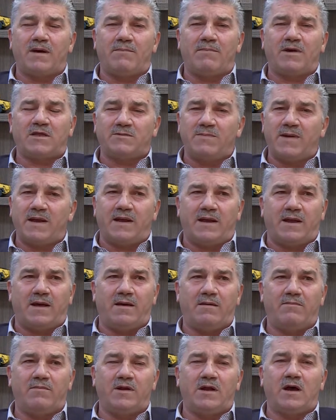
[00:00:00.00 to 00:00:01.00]
بتمنى
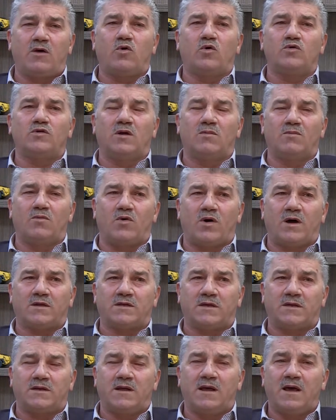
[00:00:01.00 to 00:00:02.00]
من اخونا
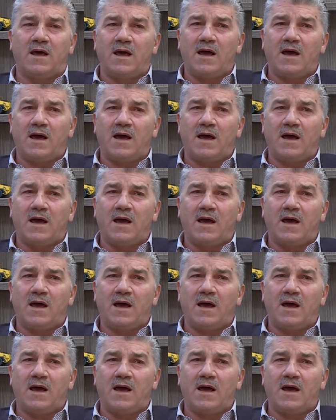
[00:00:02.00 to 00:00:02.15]
المواطن